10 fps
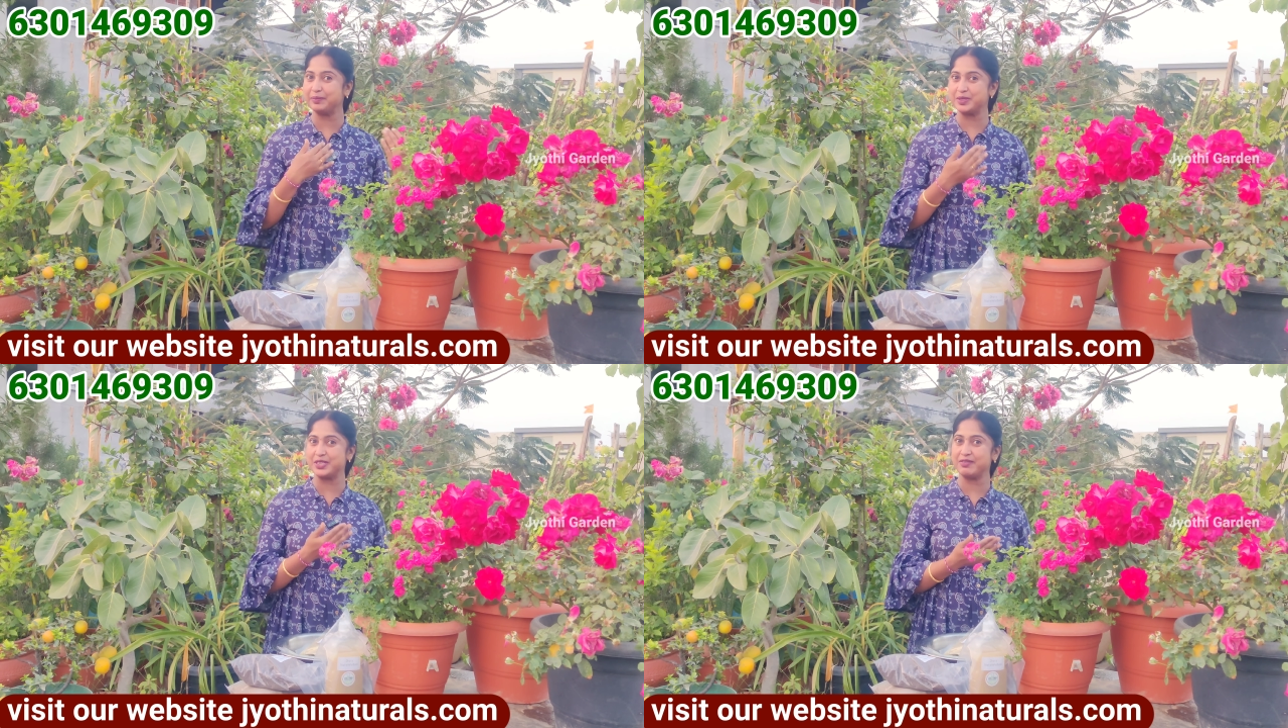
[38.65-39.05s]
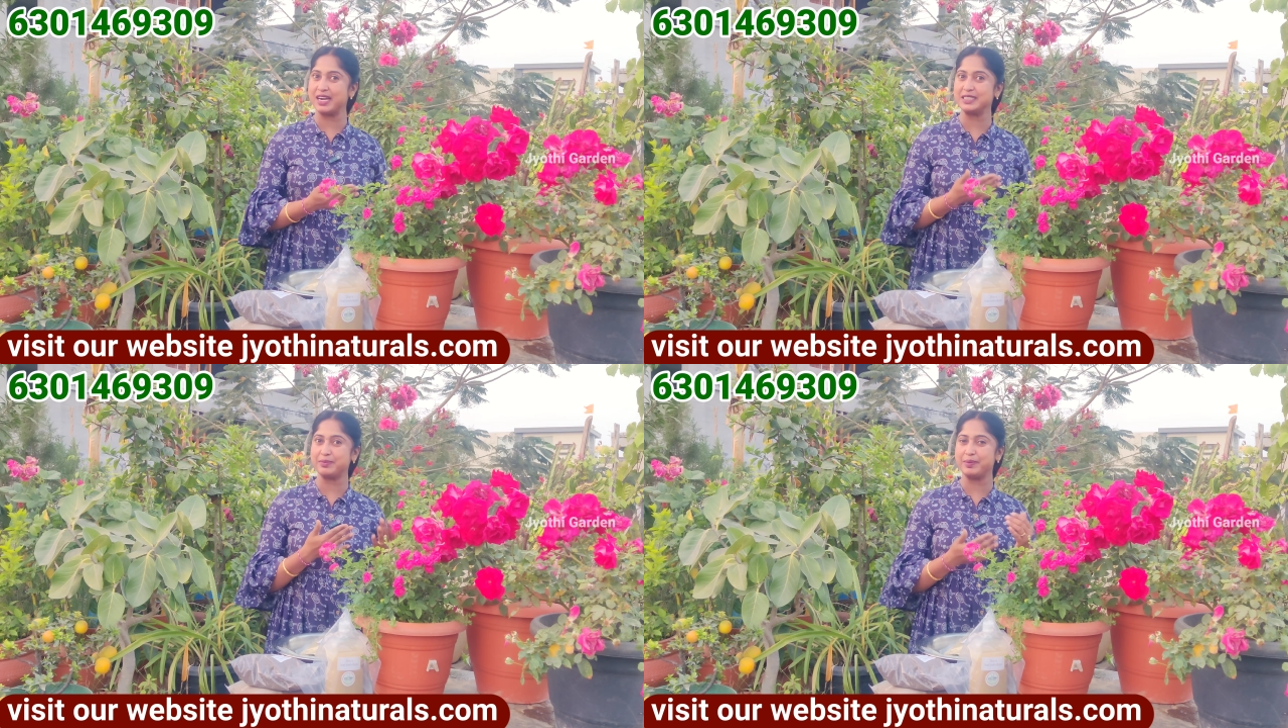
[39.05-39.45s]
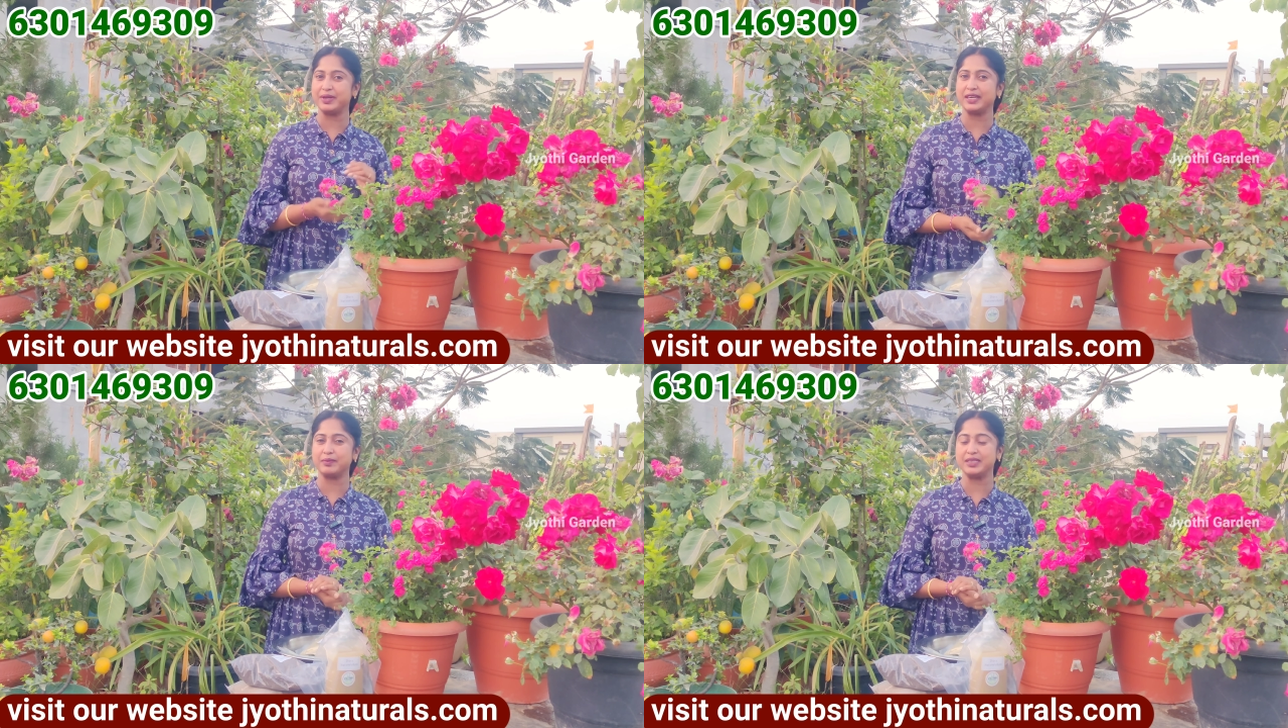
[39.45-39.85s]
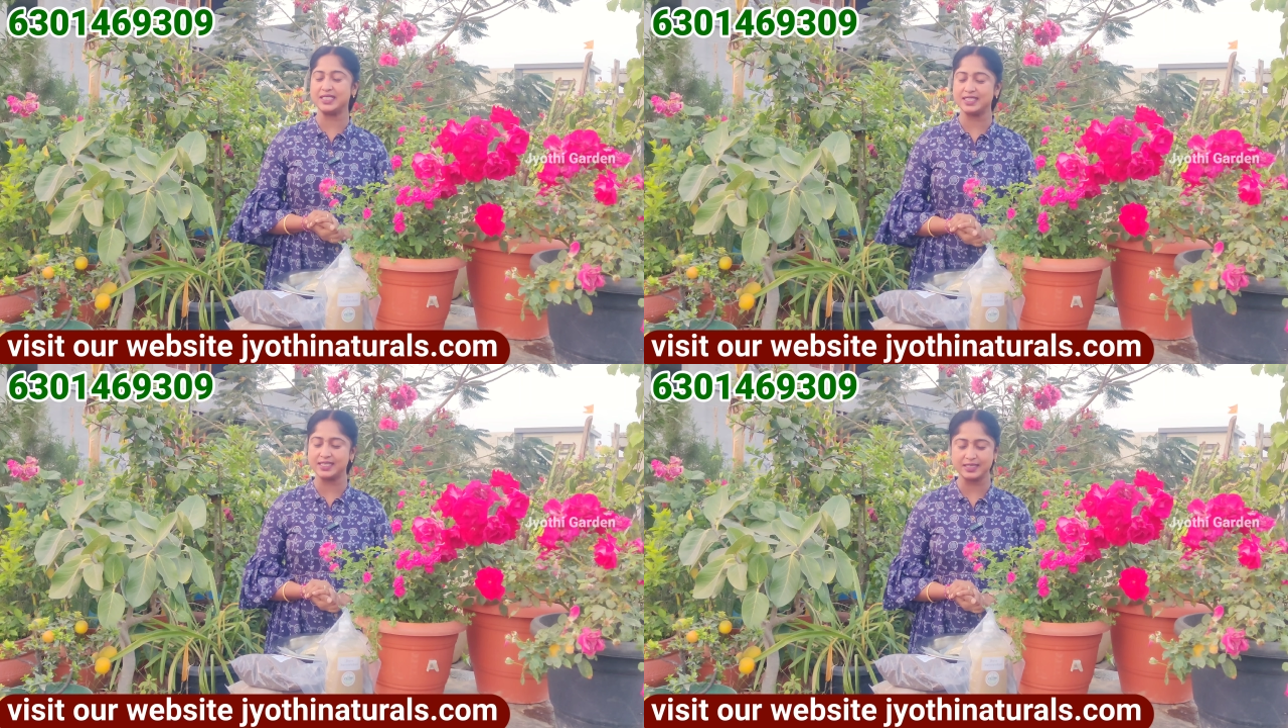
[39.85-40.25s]
కనిపిస్తున్న వాట్సాప్ నెంబర్కి నాకు
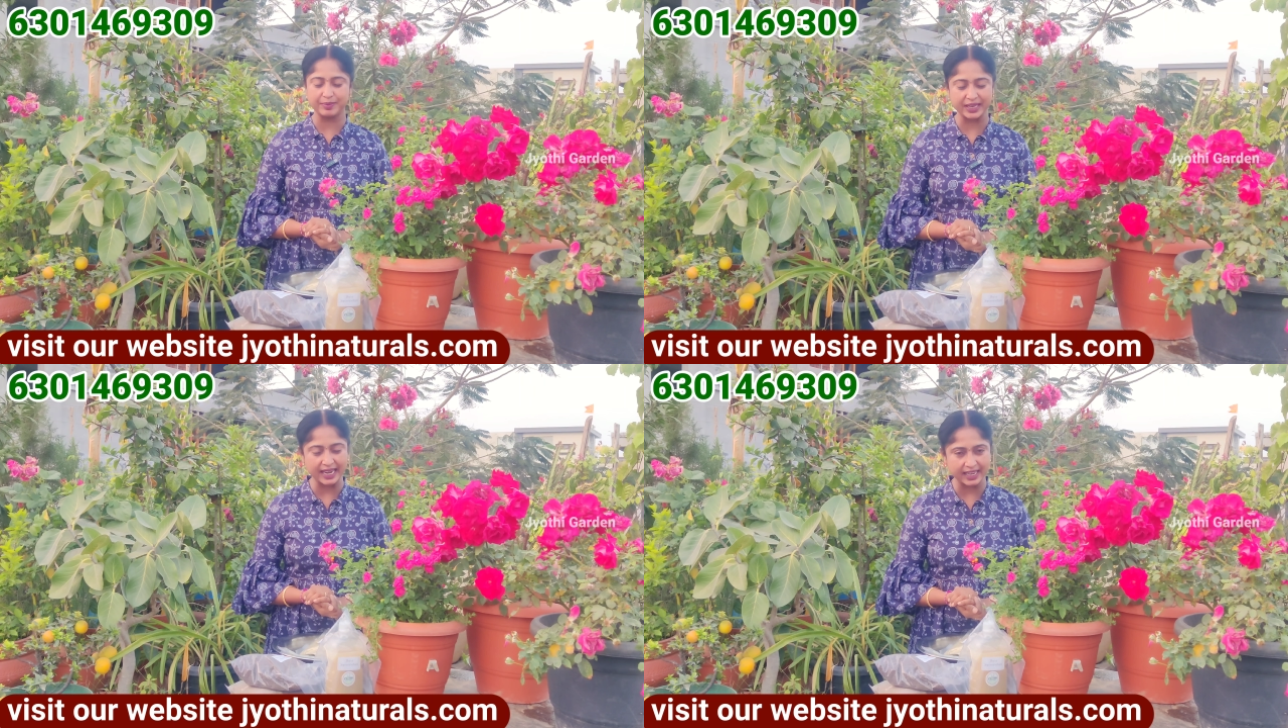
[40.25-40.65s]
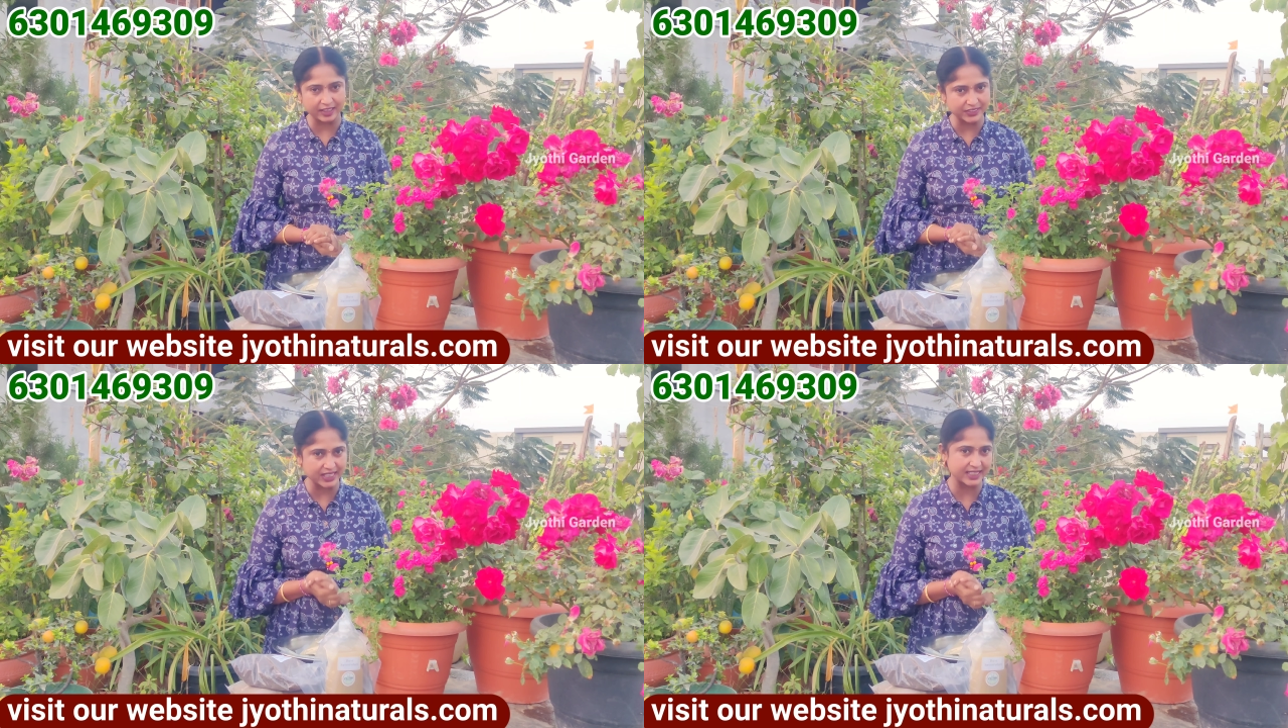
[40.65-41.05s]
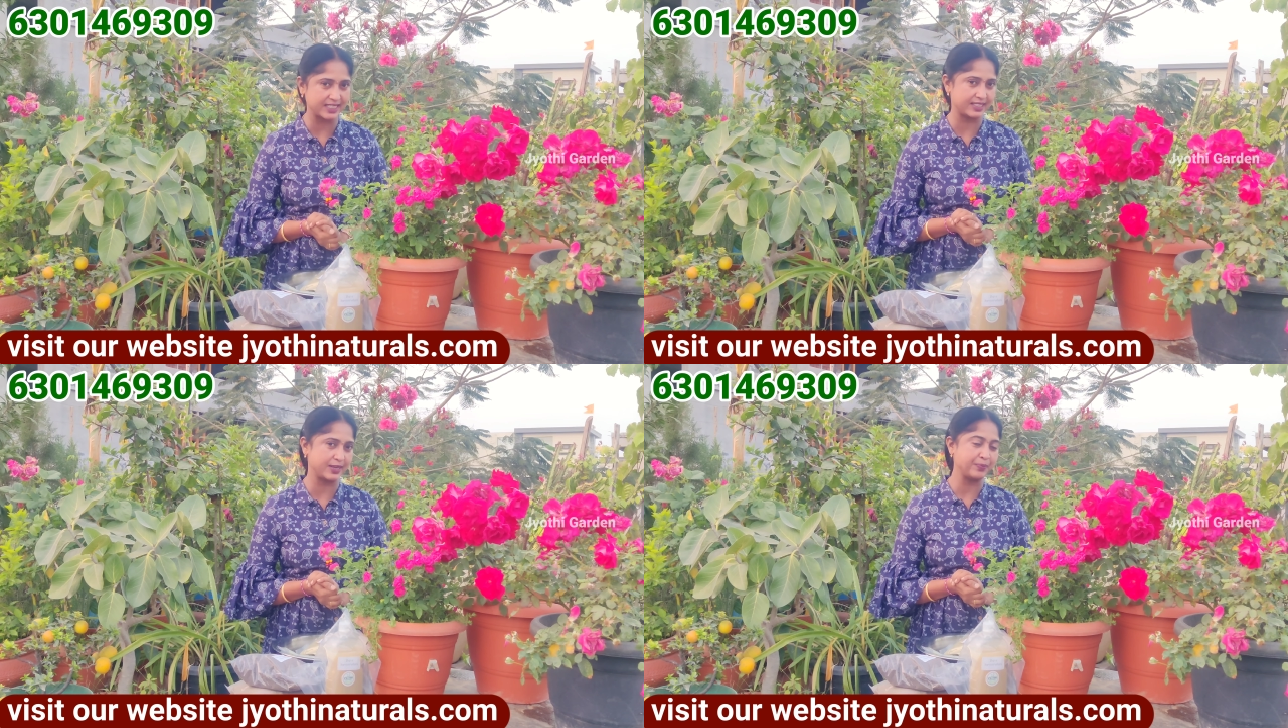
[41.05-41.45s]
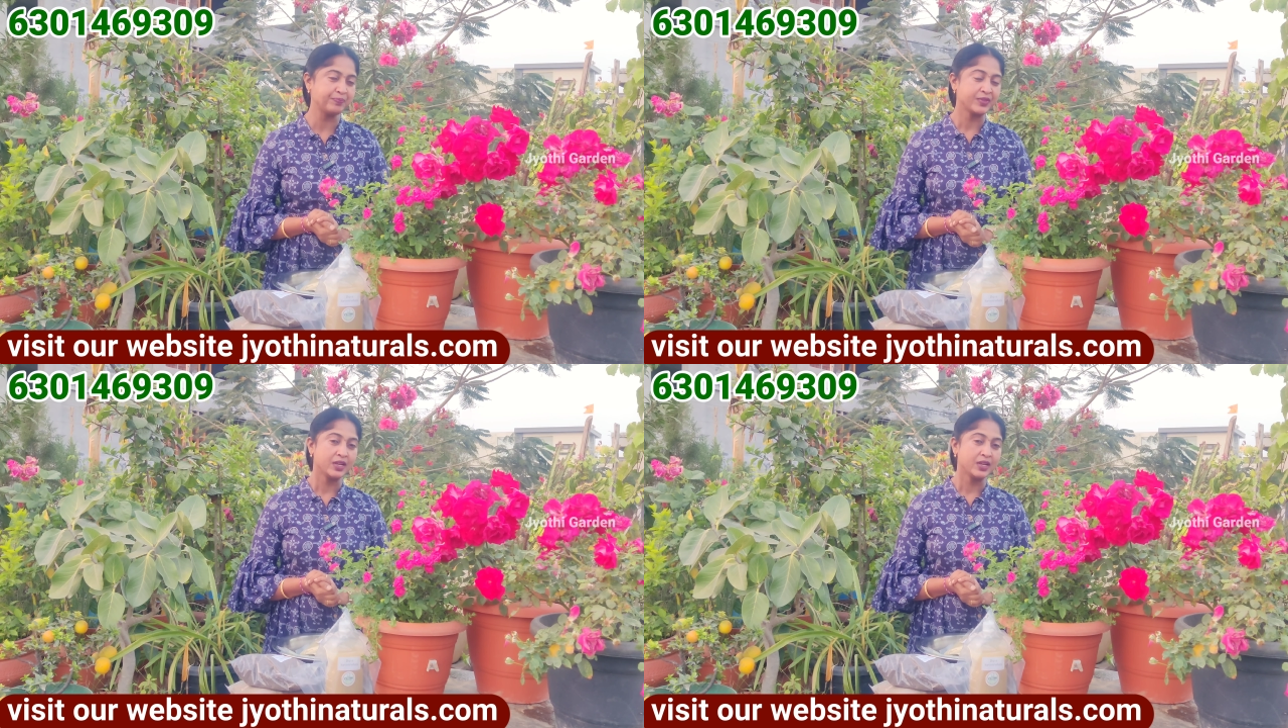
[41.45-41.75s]
మెసేజ్ చేస్తే మీకు క్యాట్లాగ్ షేర్ చేస్తాను